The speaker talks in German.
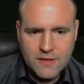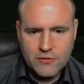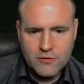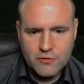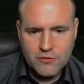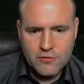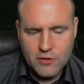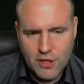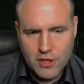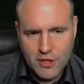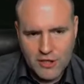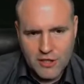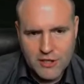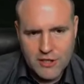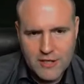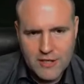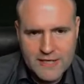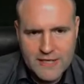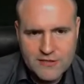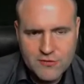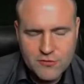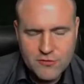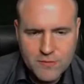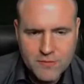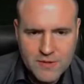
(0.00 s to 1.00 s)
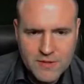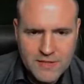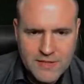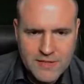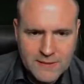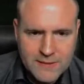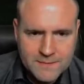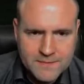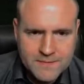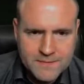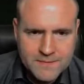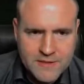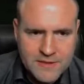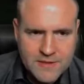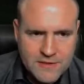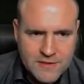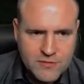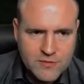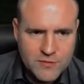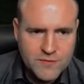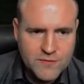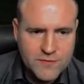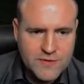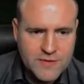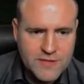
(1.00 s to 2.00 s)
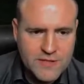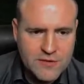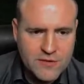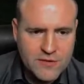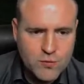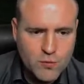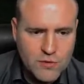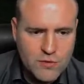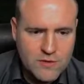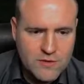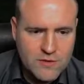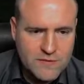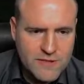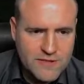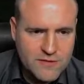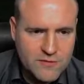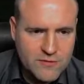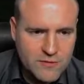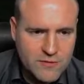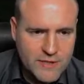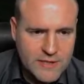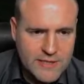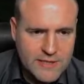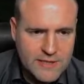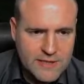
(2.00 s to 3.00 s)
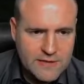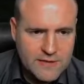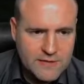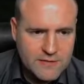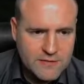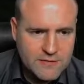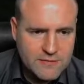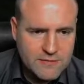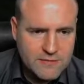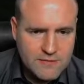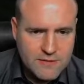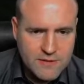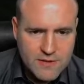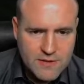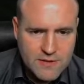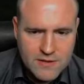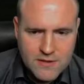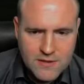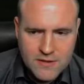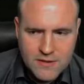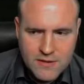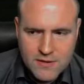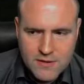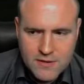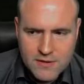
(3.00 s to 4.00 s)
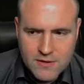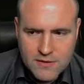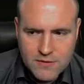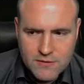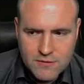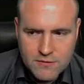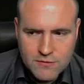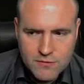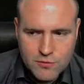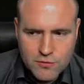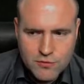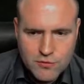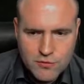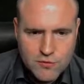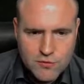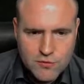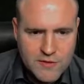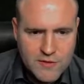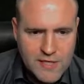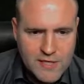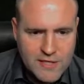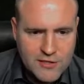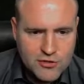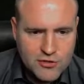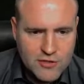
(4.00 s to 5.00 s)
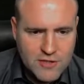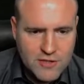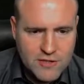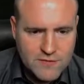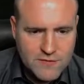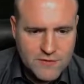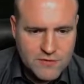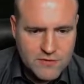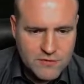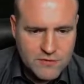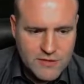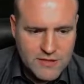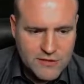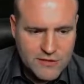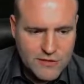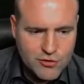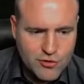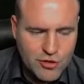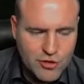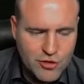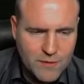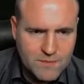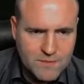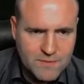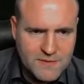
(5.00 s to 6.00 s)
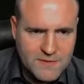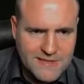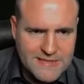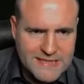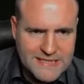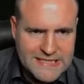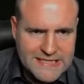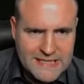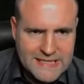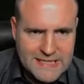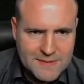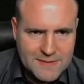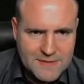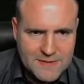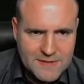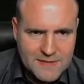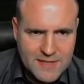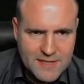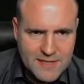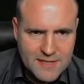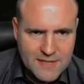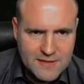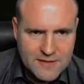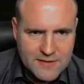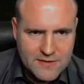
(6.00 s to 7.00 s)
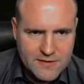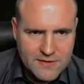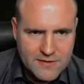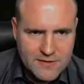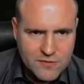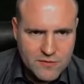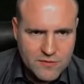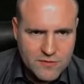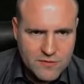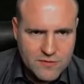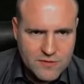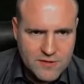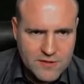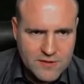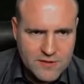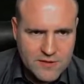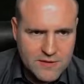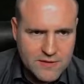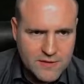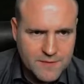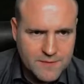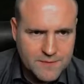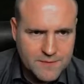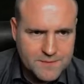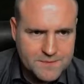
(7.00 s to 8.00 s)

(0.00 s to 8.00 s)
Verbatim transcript: Ja, heißt überleben, so viel looten, wie es nur geht und so viel herstellen, wie es nur geht. Also ich glaube, ein Ziel gibt es gar nicht, ne? Großartig.